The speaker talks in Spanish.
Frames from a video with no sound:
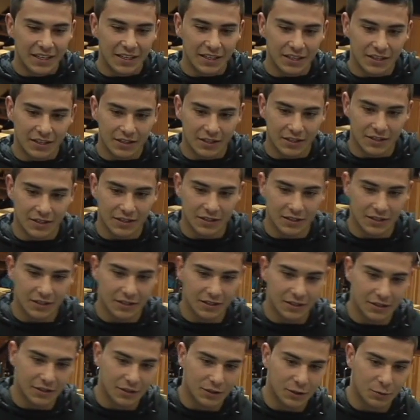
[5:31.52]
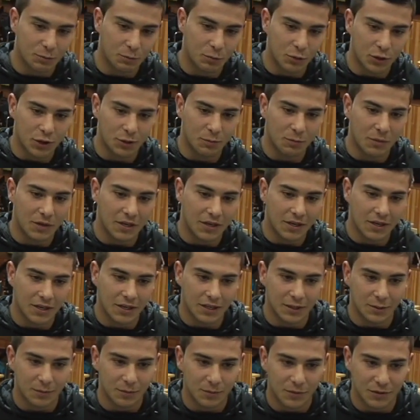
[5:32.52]
y después para
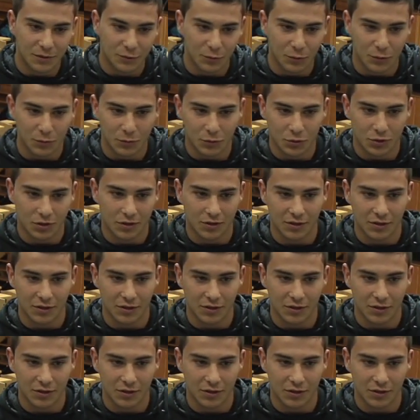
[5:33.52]
Caspa tuvimos